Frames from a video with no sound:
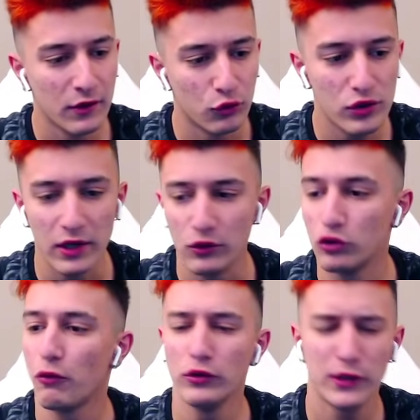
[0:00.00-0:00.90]
Güzel.
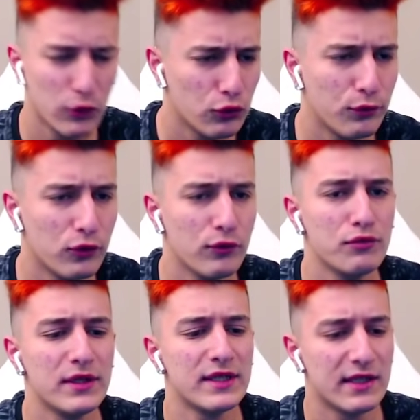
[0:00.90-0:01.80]
Rütbe 12'de oldu bulumuz
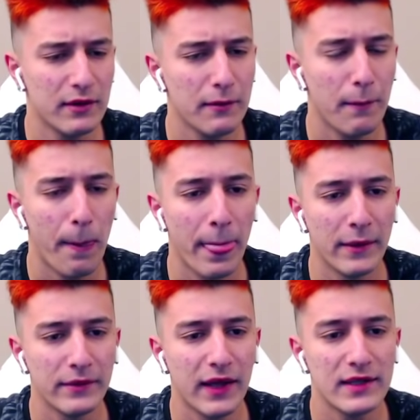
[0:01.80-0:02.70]
mis gibi.
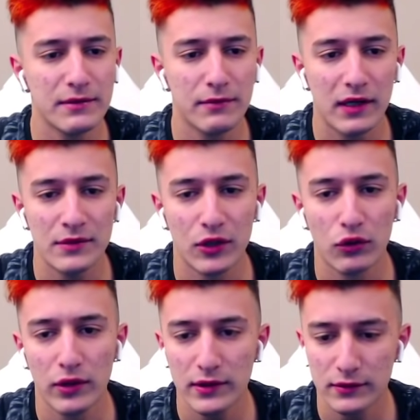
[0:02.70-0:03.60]
Gelsin bakalım
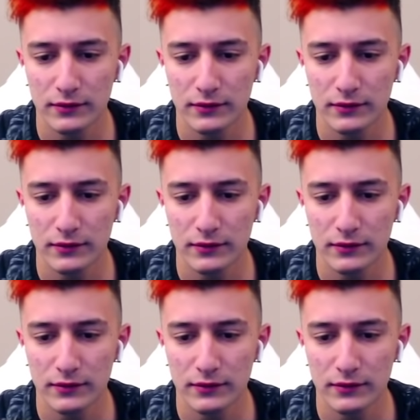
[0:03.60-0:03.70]
jetonlar.